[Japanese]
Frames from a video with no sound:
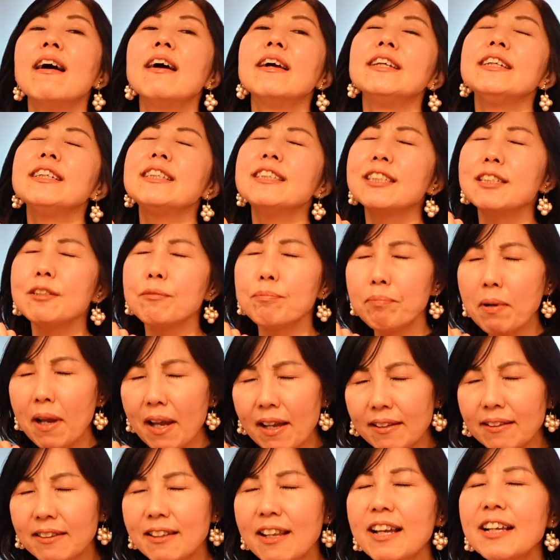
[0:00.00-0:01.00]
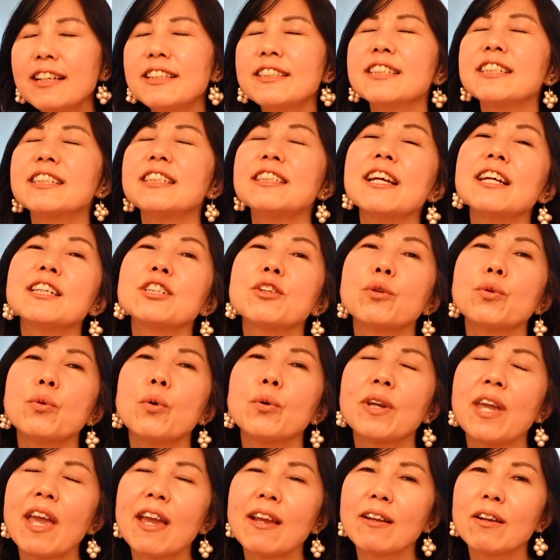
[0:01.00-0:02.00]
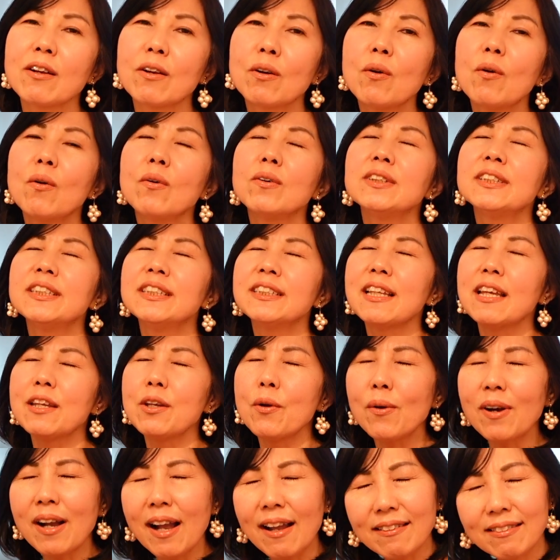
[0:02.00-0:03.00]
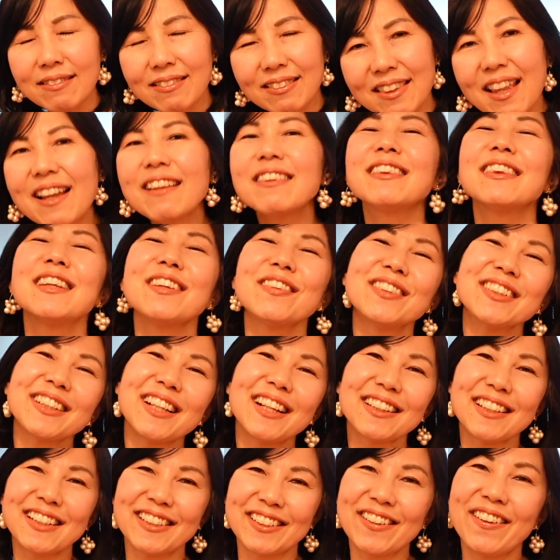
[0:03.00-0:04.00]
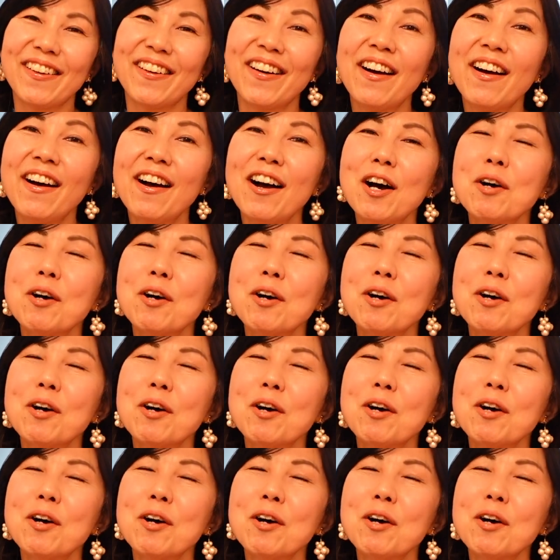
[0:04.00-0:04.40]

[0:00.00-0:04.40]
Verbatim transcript: 一番大好きな人と結婚してよかった」って言ってたんですよ。